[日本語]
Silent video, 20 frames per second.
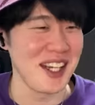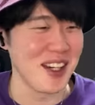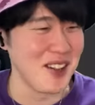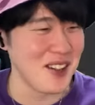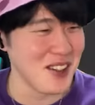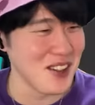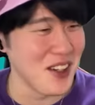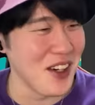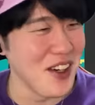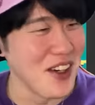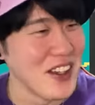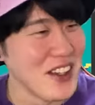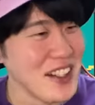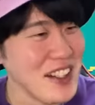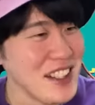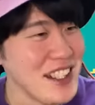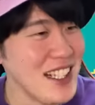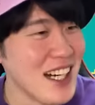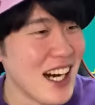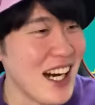がおると。
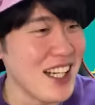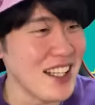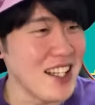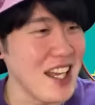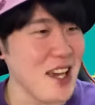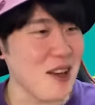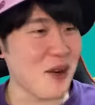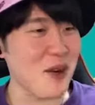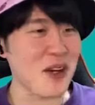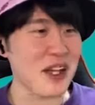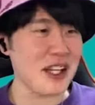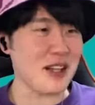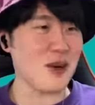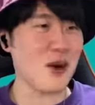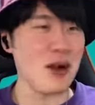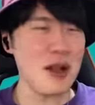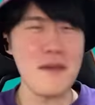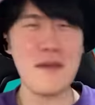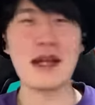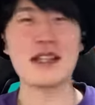はい。で、これ、
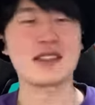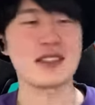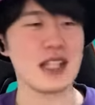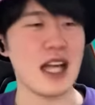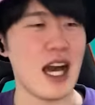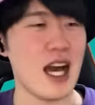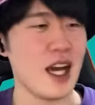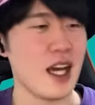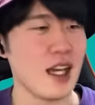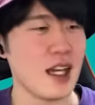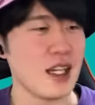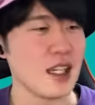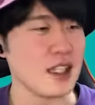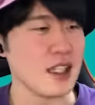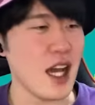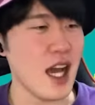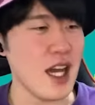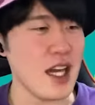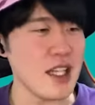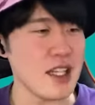これまずな、
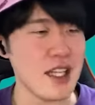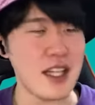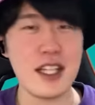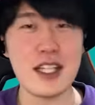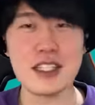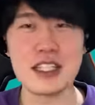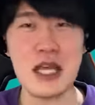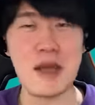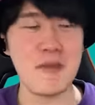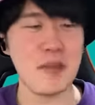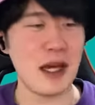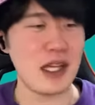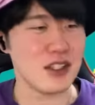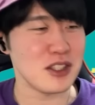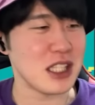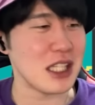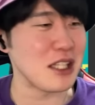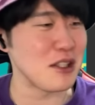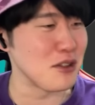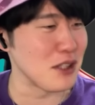タイテレ先輩
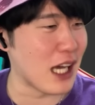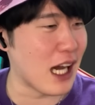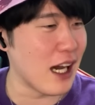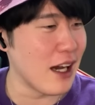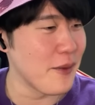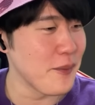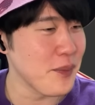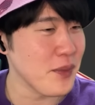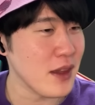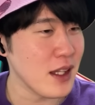のセリフな。